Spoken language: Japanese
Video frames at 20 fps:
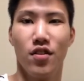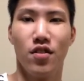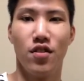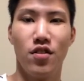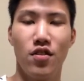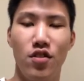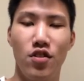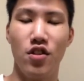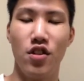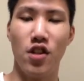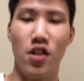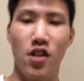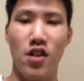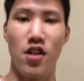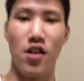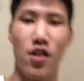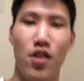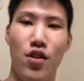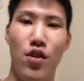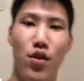じゃあ
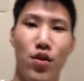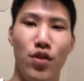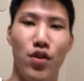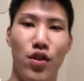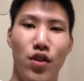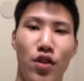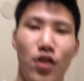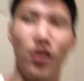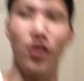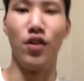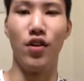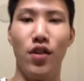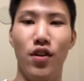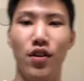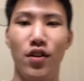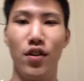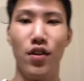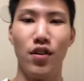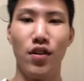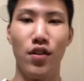今日の
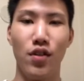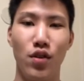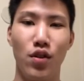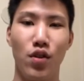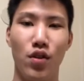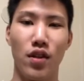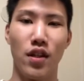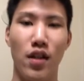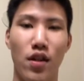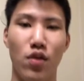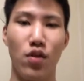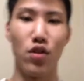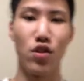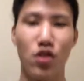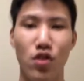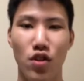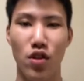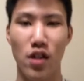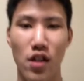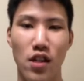動画ご視
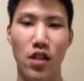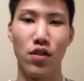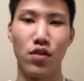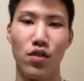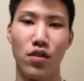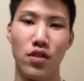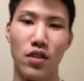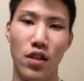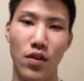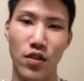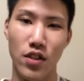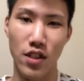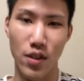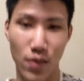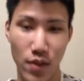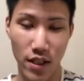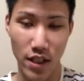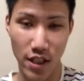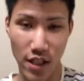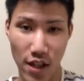聴ありがとうございました
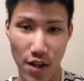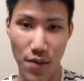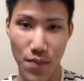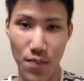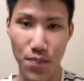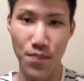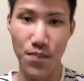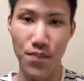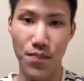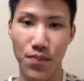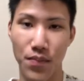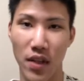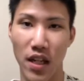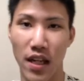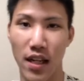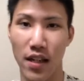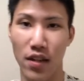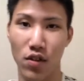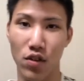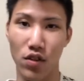マジでうん長いこ
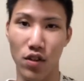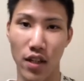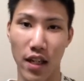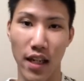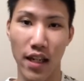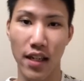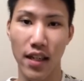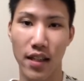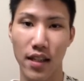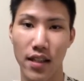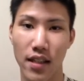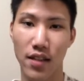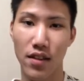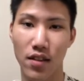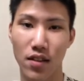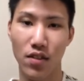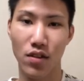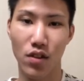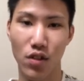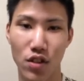とね
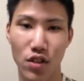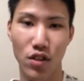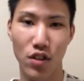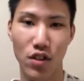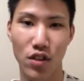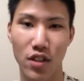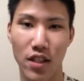途中途中あ